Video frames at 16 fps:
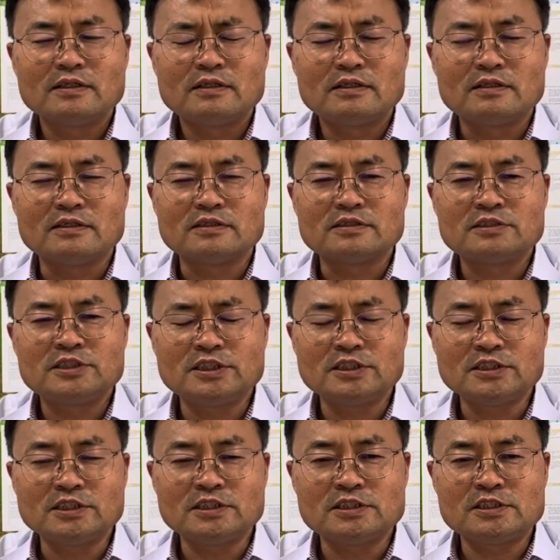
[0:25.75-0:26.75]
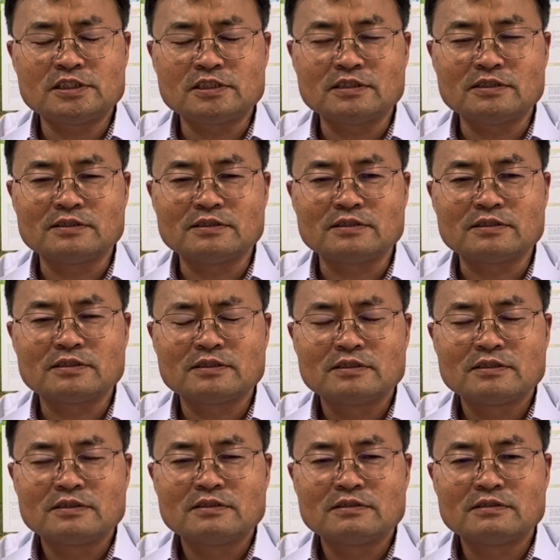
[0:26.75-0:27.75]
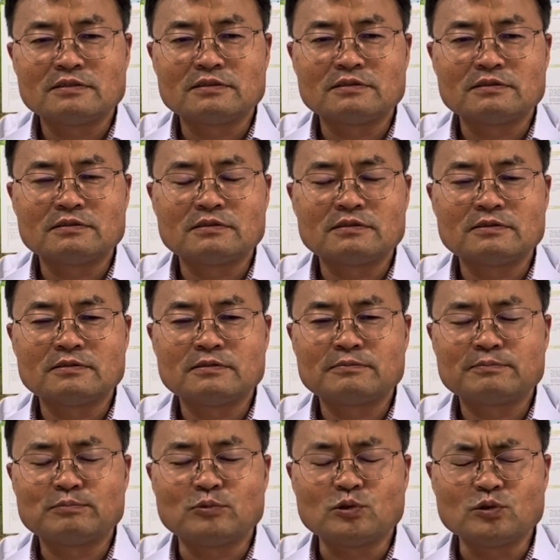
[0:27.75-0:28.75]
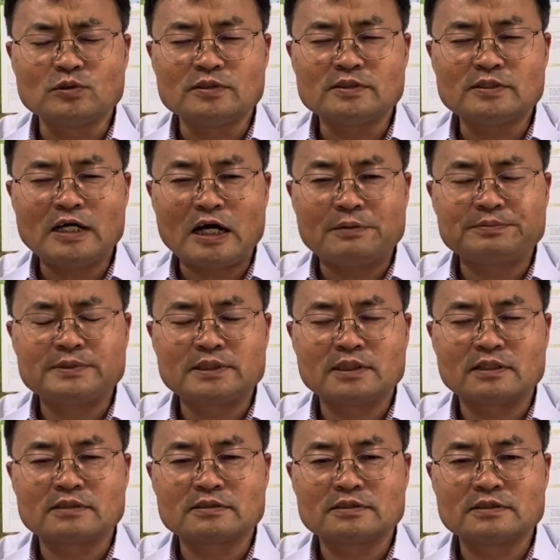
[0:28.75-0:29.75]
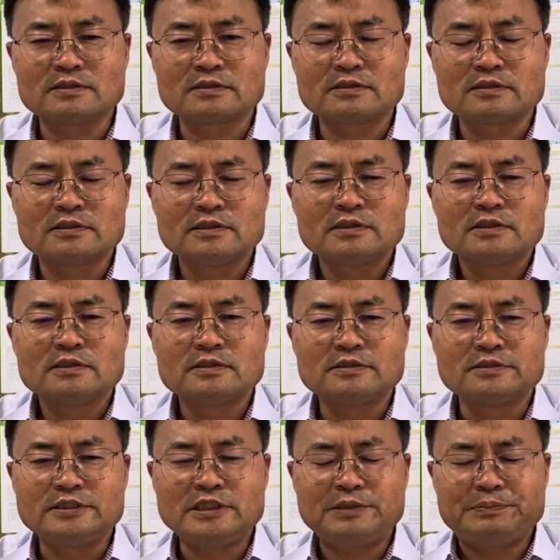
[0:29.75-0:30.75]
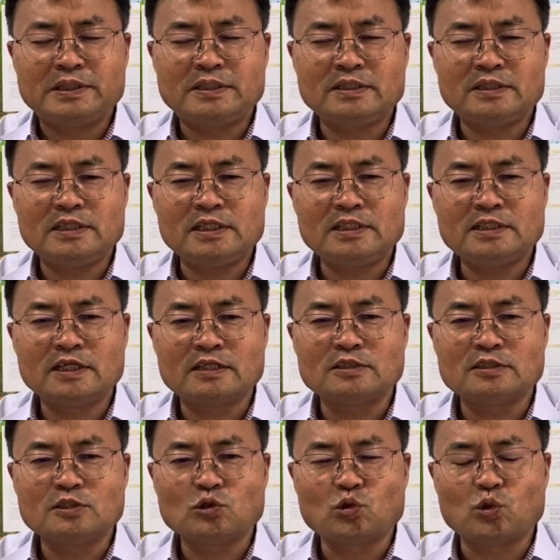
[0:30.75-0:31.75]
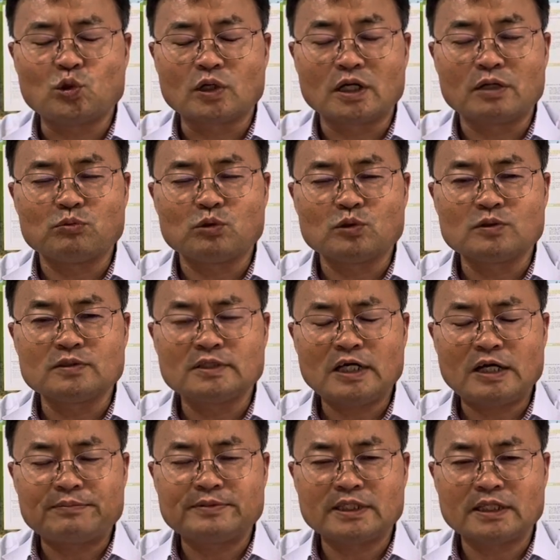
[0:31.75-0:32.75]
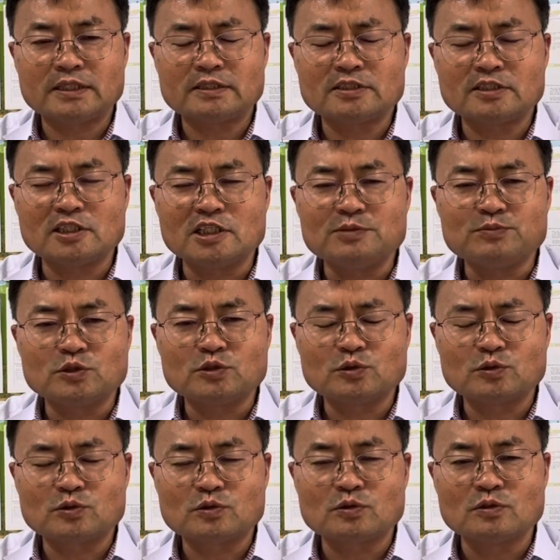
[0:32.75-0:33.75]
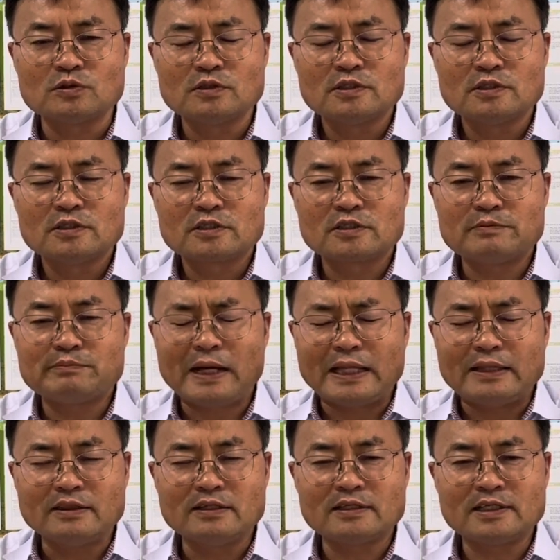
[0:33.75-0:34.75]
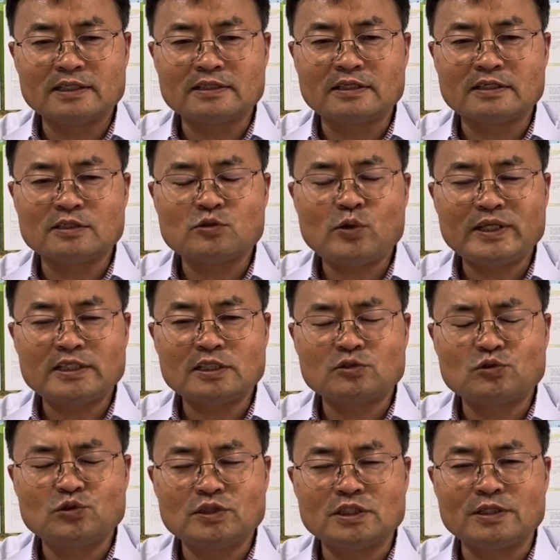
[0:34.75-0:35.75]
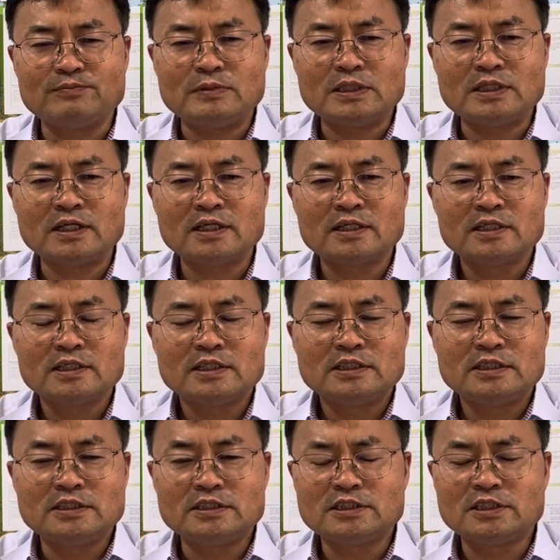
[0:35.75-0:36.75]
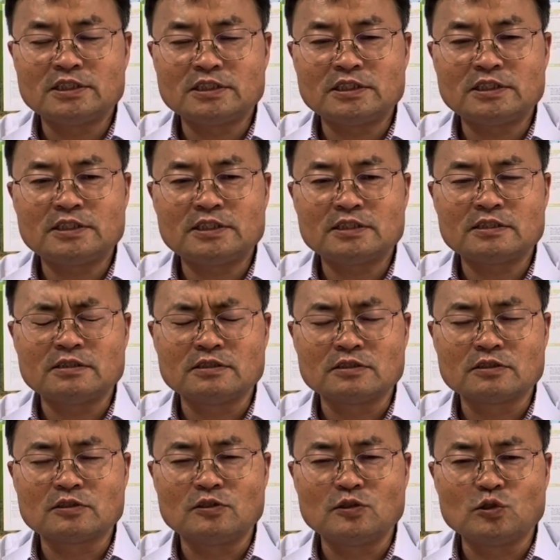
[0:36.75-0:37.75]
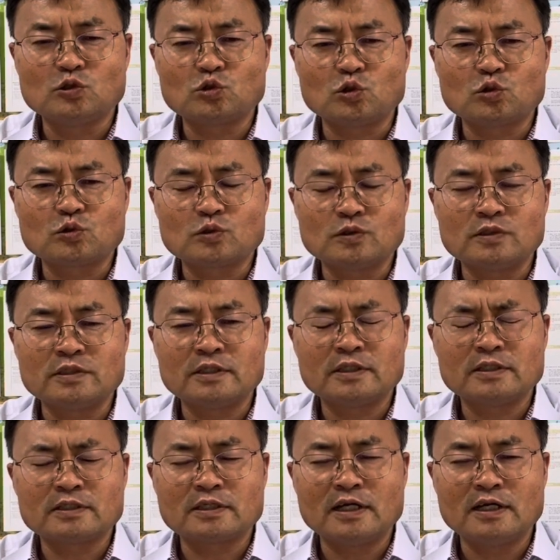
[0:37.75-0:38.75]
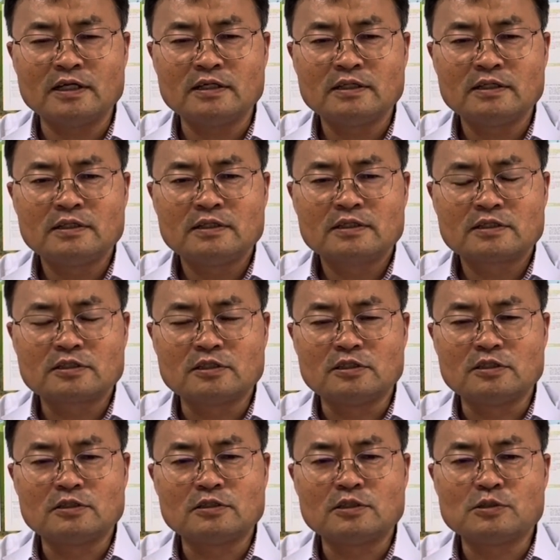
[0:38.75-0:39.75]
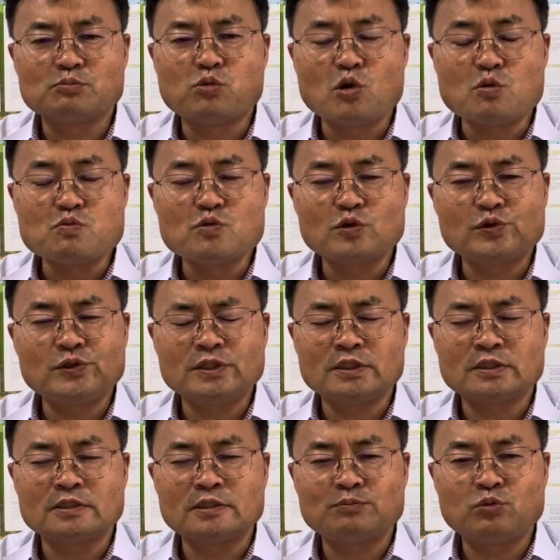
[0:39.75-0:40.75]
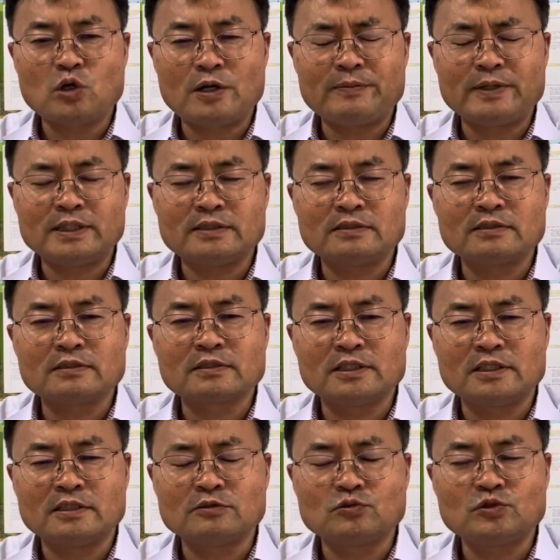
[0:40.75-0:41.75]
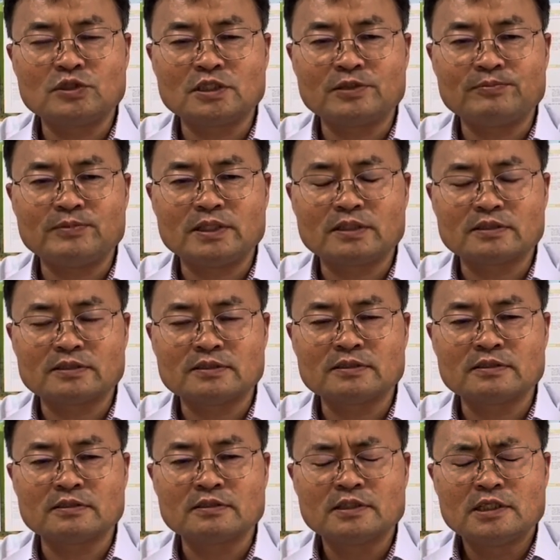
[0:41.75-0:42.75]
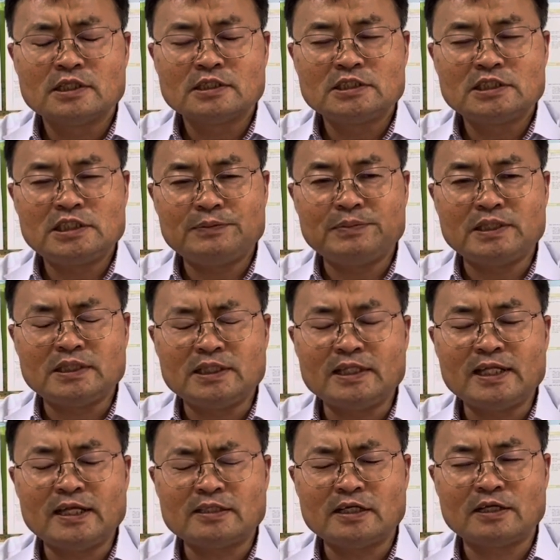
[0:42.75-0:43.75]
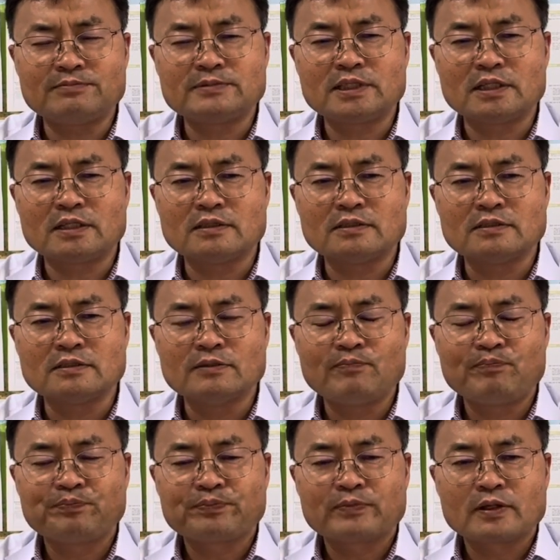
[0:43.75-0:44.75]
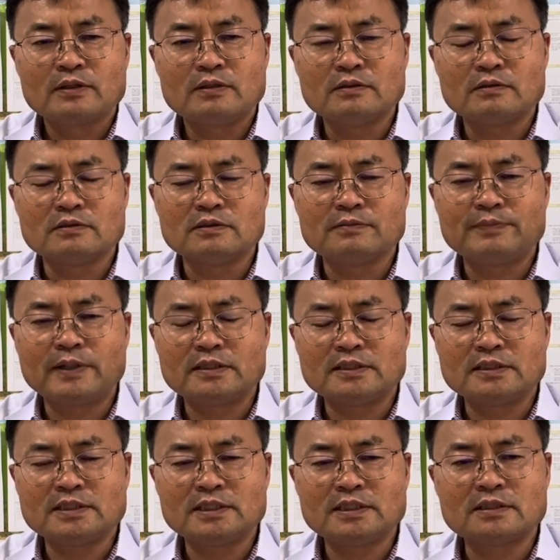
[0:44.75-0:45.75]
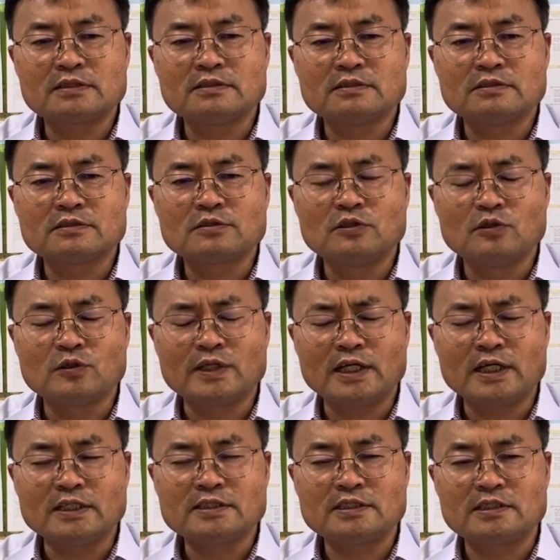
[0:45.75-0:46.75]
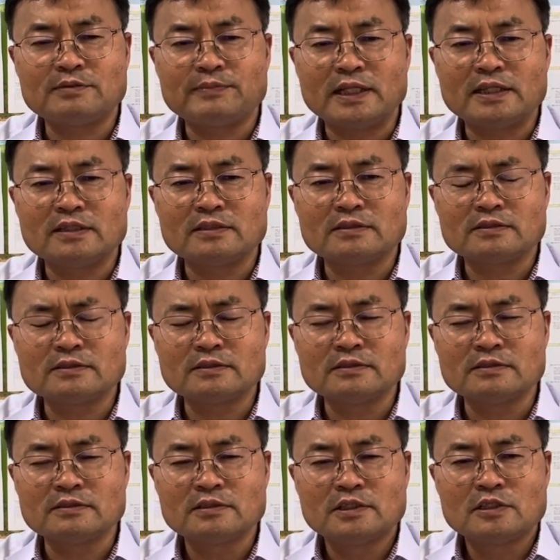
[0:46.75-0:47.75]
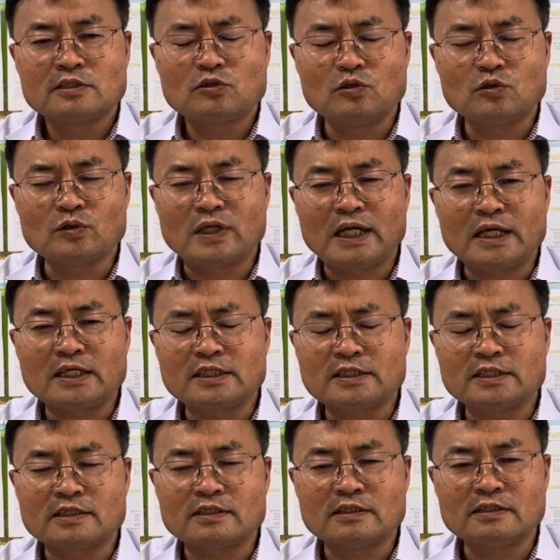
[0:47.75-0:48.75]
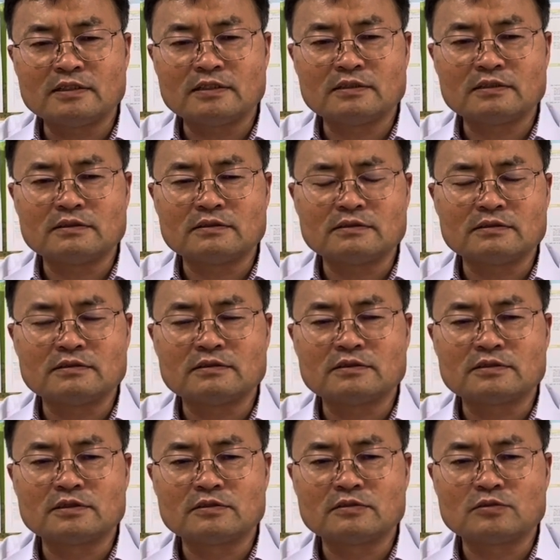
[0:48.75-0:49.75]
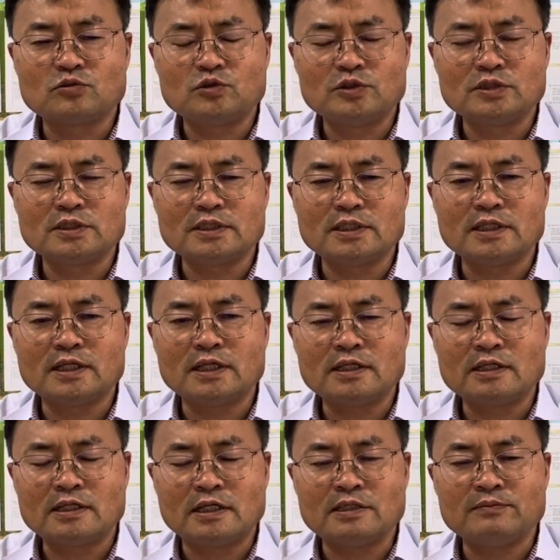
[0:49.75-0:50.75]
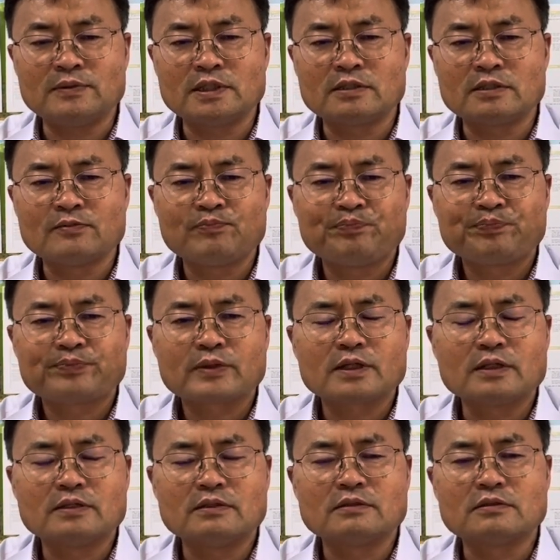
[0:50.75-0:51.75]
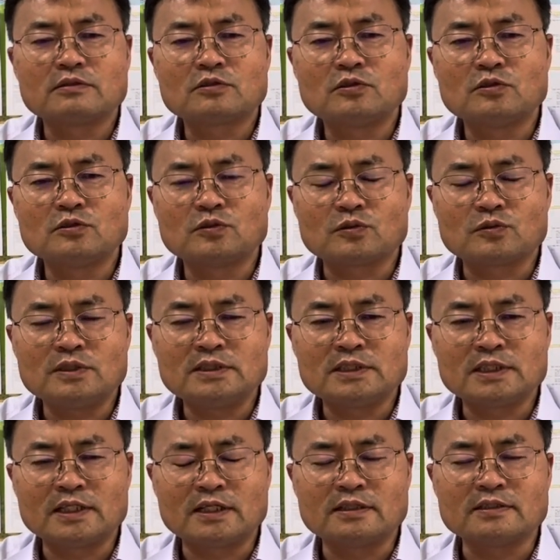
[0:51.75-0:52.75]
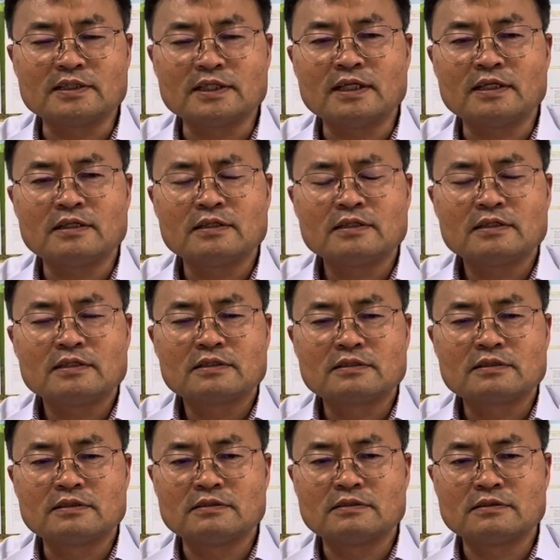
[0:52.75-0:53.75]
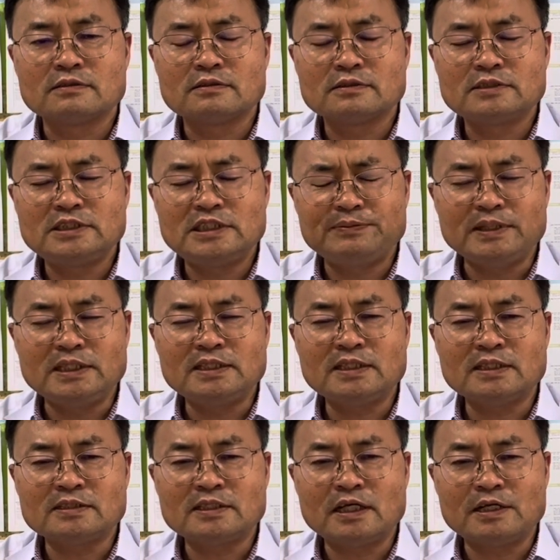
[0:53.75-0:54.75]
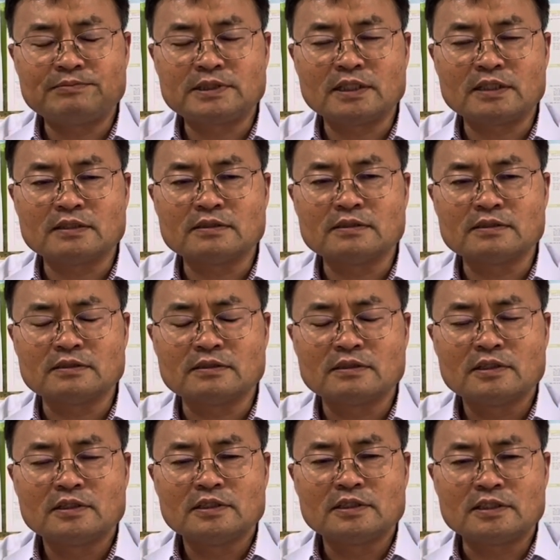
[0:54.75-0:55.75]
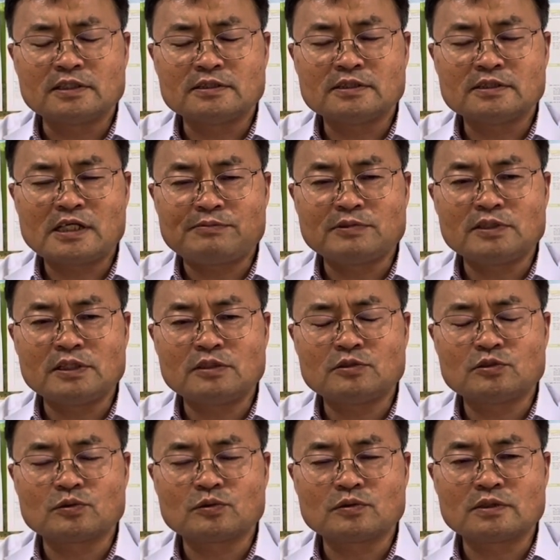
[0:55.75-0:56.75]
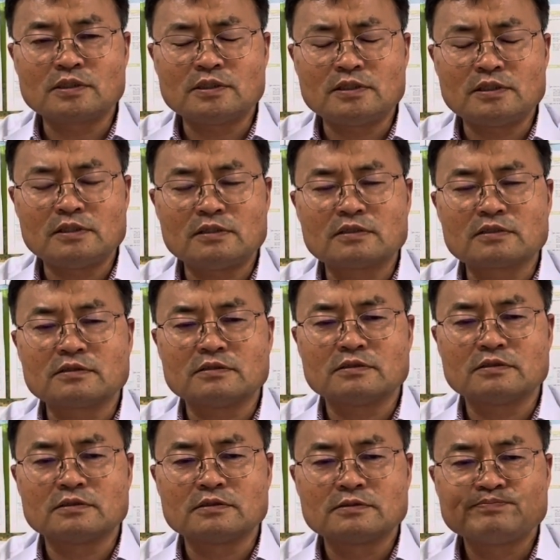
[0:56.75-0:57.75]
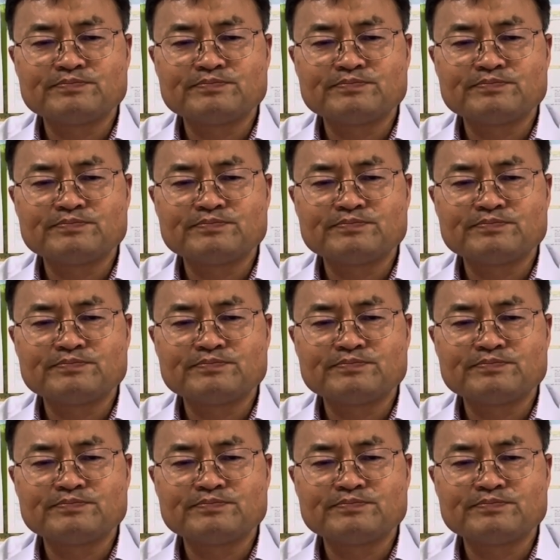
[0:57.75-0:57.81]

어, 취업규칙은 어, 모든 사업장, 즉, 어, 10인 이상을 고용한 모든 사업장에서 의무적으로 그 만들어야 되는 회사 규정입니다. 이 취업계측은 근로 조건과 글, 어, 복무 규정을 포함한 그런 규정입니다. 그래서 10인 이내 사업장은 어, 반드시 그 근로계약서를 만들어서 근로계약에 따라 어, 어떤 규정이나 아니면 어, 근로조건을 정하는데 그 10일 이상 사업장은 이러한 세부적인 조건을 그